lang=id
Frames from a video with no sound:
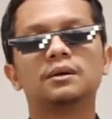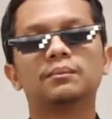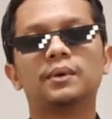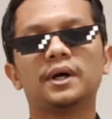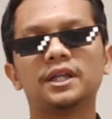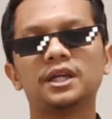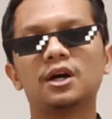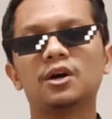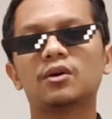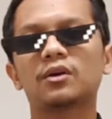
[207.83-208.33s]

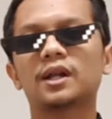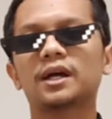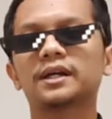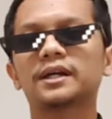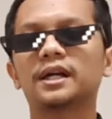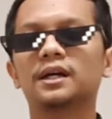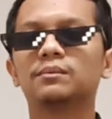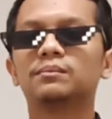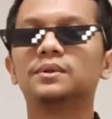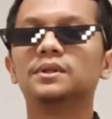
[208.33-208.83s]
Banyak orang
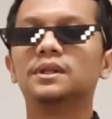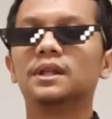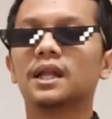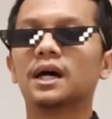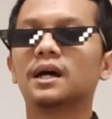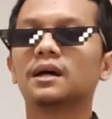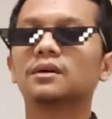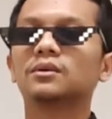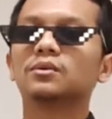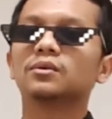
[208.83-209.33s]
yang
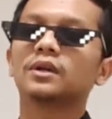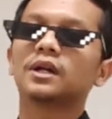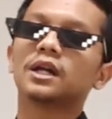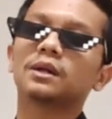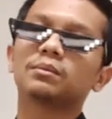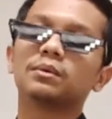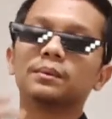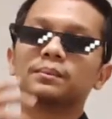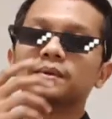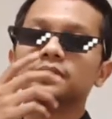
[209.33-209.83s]
bilang
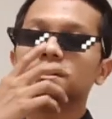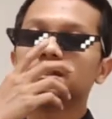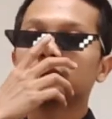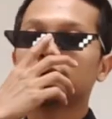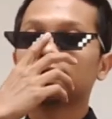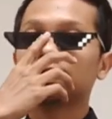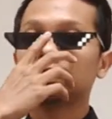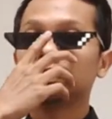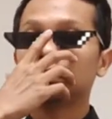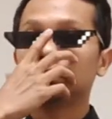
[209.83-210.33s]
ular
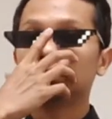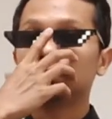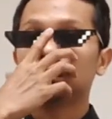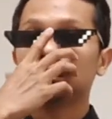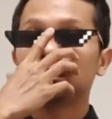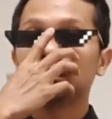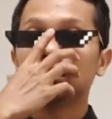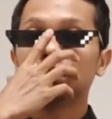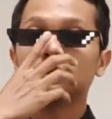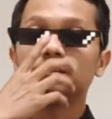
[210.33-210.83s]
berbisa ini
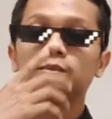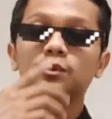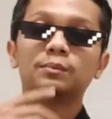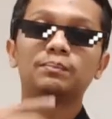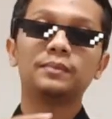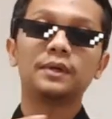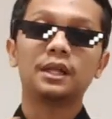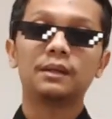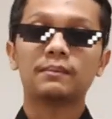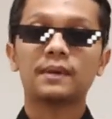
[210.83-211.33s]
e,
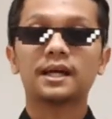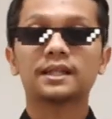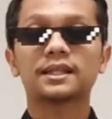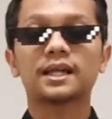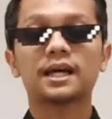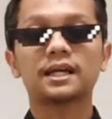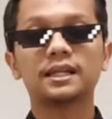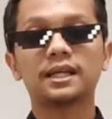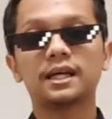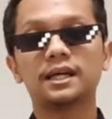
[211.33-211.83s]
pupil
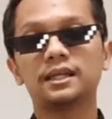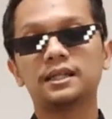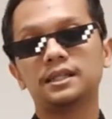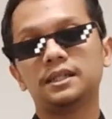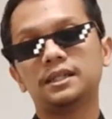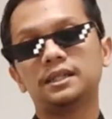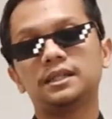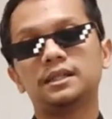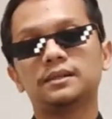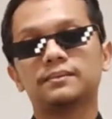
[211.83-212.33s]
matanya
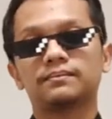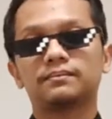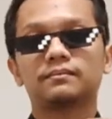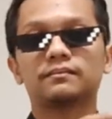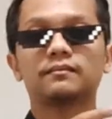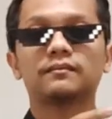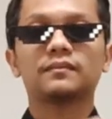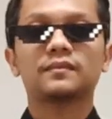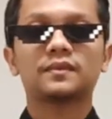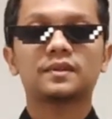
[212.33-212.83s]
ini
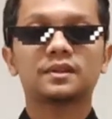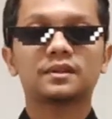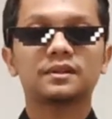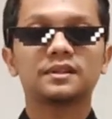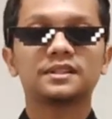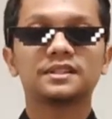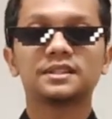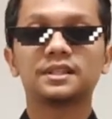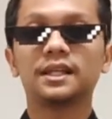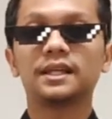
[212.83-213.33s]

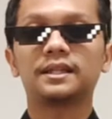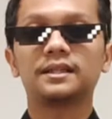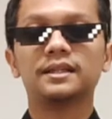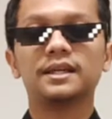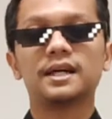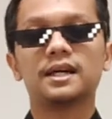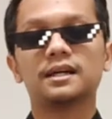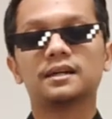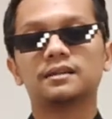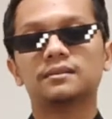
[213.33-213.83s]
slit
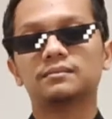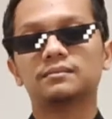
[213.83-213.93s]
ya,